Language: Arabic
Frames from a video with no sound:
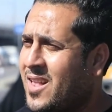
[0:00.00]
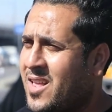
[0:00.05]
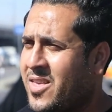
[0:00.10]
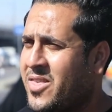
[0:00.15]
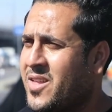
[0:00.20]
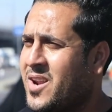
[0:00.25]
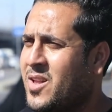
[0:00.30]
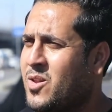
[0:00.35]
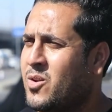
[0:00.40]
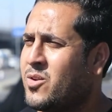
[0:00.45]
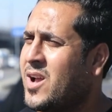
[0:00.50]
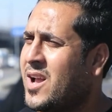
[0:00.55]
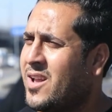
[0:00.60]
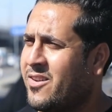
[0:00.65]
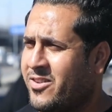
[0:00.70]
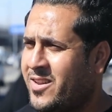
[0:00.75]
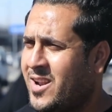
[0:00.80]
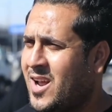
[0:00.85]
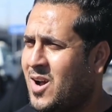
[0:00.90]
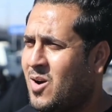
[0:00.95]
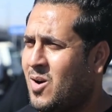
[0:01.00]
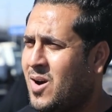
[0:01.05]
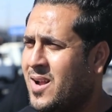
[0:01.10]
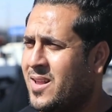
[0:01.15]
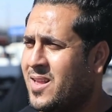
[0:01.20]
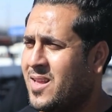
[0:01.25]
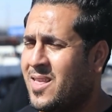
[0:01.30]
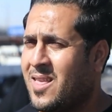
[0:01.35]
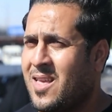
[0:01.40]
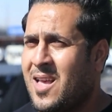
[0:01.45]
كثرت جاي يصير
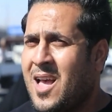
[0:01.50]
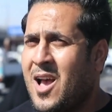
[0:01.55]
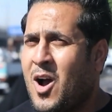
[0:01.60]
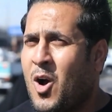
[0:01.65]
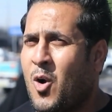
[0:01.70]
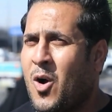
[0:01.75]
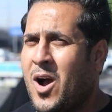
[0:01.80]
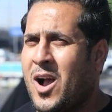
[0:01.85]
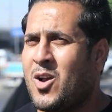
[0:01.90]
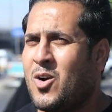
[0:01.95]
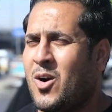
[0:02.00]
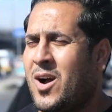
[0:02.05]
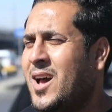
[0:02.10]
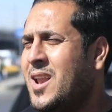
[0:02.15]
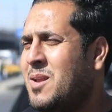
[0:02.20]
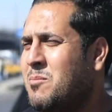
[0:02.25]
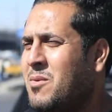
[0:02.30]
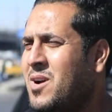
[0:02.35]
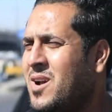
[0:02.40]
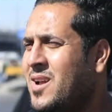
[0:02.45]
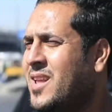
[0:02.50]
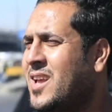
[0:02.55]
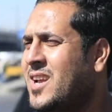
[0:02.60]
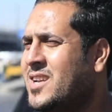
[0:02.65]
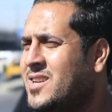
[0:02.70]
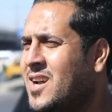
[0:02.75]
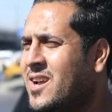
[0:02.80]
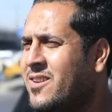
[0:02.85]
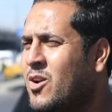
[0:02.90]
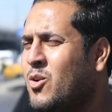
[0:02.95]
حوادث واكو عالم ما عنده
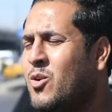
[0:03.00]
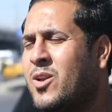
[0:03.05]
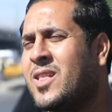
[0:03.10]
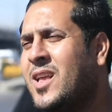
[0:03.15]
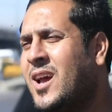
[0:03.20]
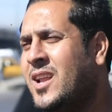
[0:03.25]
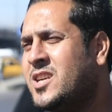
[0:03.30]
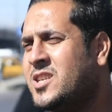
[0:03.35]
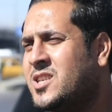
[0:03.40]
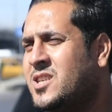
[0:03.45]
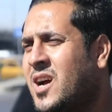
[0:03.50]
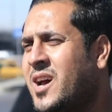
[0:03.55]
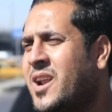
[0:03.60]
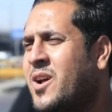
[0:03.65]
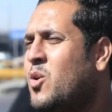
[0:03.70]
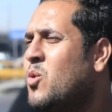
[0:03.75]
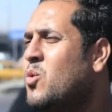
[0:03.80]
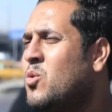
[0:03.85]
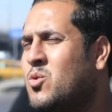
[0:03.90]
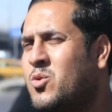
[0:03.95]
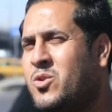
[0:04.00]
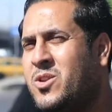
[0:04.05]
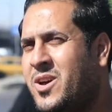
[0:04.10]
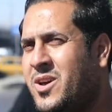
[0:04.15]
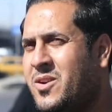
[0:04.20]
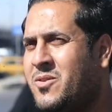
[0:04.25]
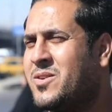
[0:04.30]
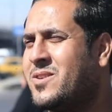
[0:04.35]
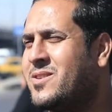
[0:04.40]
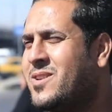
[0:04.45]
اجازه ويطلع للشارع
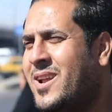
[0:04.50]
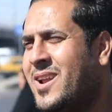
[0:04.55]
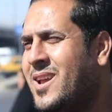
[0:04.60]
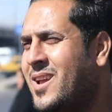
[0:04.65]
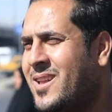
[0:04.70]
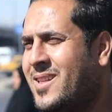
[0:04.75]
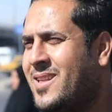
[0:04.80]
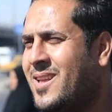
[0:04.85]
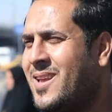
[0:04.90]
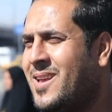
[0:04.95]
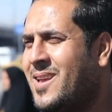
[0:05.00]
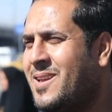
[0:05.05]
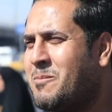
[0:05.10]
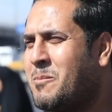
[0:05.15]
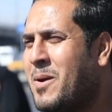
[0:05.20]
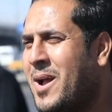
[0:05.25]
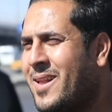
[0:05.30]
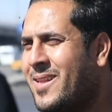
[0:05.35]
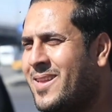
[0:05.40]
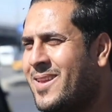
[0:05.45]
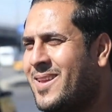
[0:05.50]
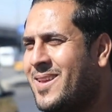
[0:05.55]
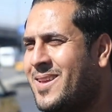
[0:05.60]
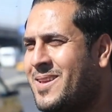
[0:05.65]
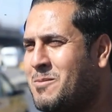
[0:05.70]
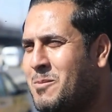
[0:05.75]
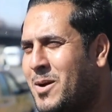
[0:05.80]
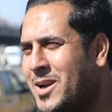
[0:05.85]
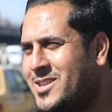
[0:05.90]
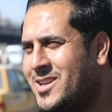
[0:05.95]
وتعرف السريع انت بعد
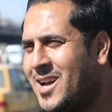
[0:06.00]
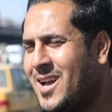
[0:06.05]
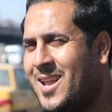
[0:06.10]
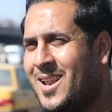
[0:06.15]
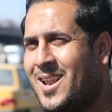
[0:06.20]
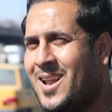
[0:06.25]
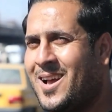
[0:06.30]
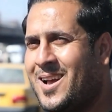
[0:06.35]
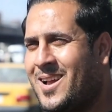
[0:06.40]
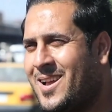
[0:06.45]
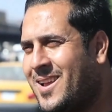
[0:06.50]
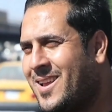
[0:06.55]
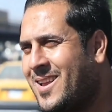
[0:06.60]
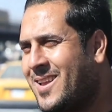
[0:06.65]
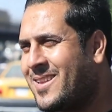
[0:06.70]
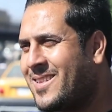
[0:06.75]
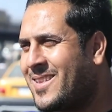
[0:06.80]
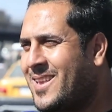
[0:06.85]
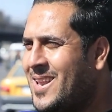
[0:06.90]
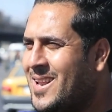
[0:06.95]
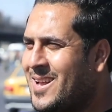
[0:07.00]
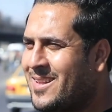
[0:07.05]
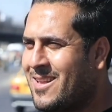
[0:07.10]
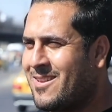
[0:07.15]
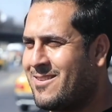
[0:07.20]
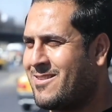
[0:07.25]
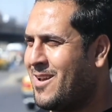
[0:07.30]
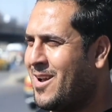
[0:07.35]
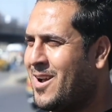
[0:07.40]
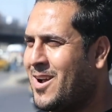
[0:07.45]
آه، ما شاء الله كلها
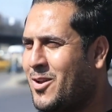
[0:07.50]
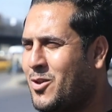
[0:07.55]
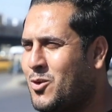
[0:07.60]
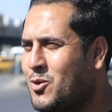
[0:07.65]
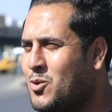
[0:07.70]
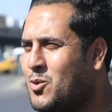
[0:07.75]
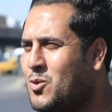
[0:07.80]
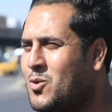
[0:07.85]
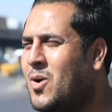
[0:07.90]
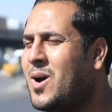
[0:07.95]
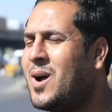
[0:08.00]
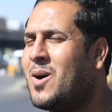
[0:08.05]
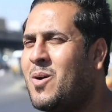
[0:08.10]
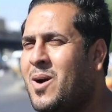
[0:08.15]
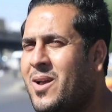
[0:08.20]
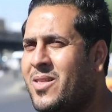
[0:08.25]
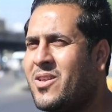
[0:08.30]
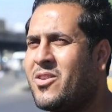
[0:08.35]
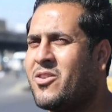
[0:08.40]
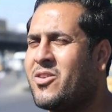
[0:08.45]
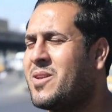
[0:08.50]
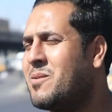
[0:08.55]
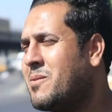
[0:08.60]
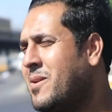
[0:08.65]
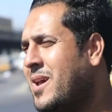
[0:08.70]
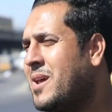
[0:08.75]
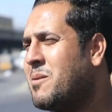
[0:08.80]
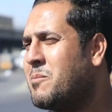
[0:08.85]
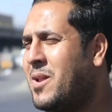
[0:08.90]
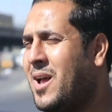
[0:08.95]
طسات وحوادث تصير
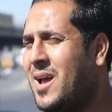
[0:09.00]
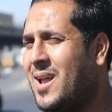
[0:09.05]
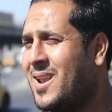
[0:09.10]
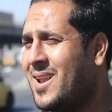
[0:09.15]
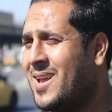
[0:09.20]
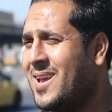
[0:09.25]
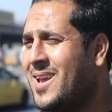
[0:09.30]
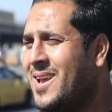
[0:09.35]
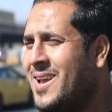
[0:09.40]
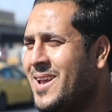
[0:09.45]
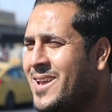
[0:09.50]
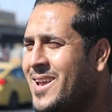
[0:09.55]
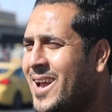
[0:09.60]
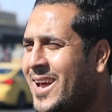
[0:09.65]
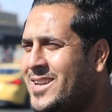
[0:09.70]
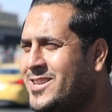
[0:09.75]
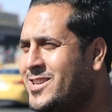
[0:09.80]
خير من الله يعني